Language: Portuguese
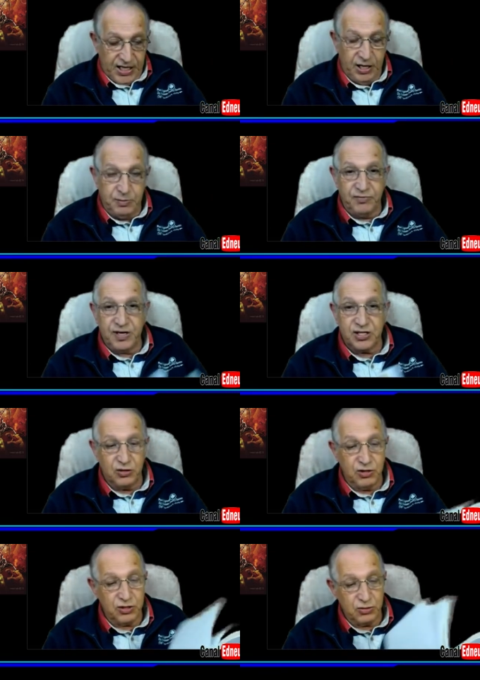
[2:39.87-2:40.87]
É uma
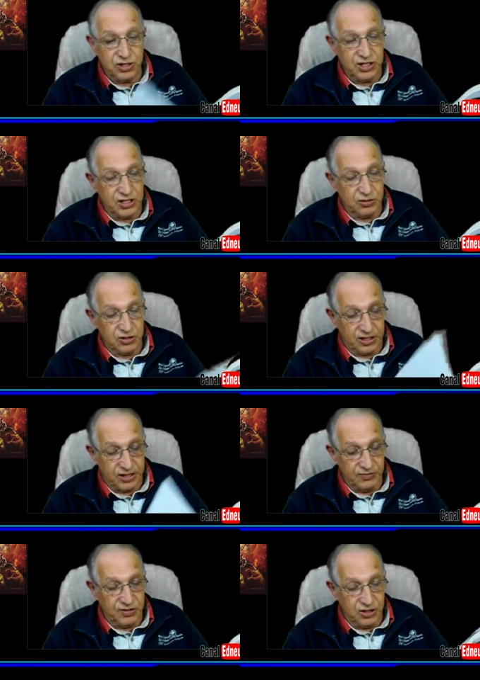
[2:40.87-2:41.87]
versão reduzida dos
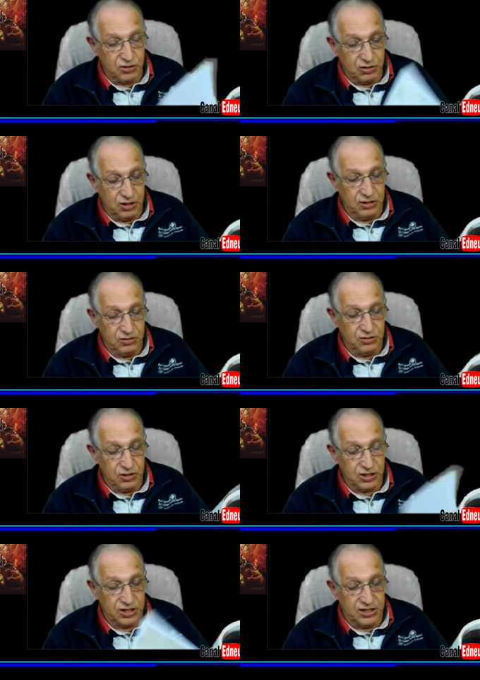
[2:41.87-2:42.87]
arquivos insólitos.
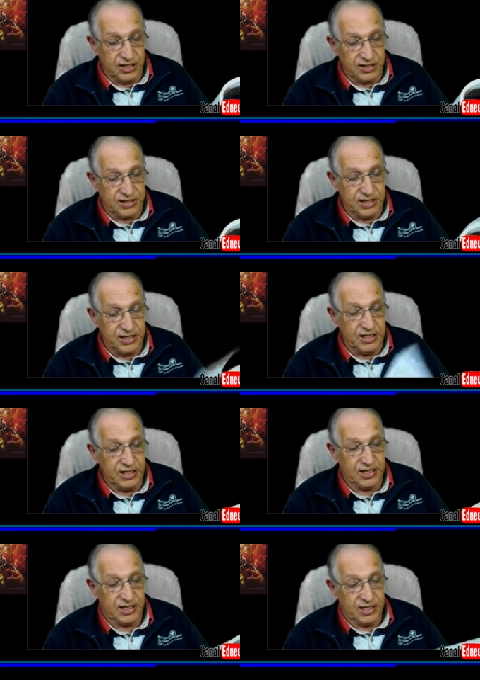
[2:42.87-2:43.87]
Eu acho que está
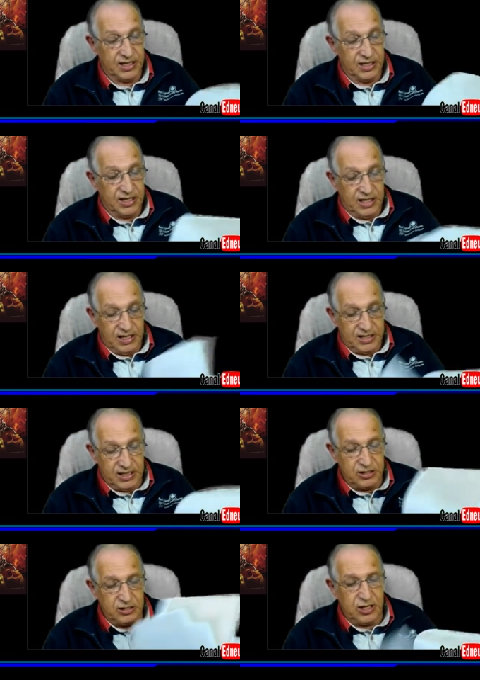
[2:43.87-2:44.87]
até.
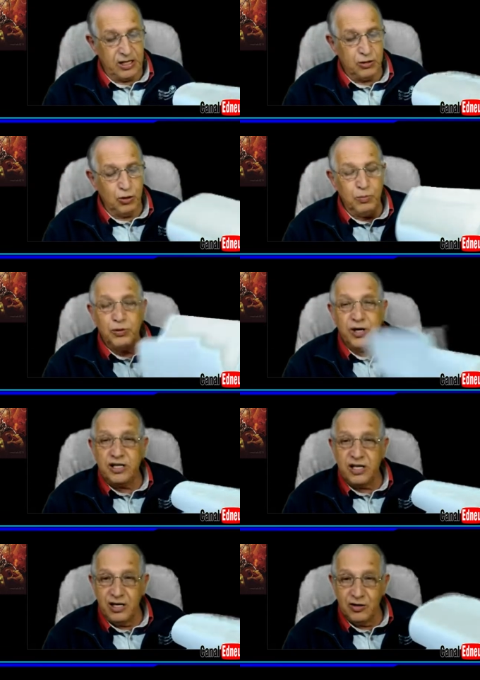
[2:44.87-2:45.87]
está tá, tudo
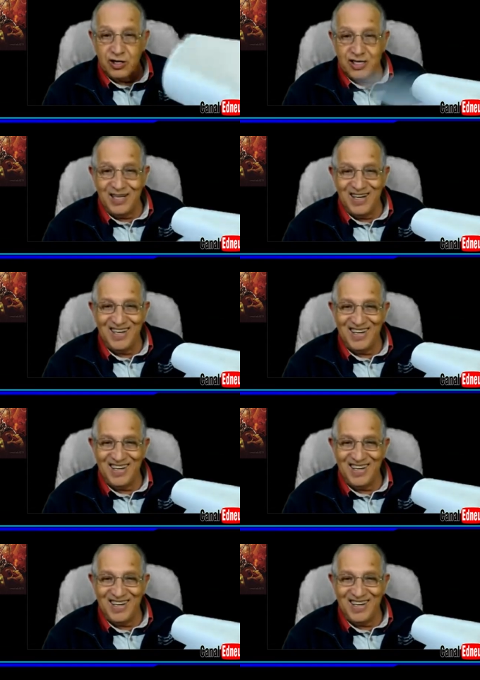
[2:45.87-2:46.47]
bonitinho aqui.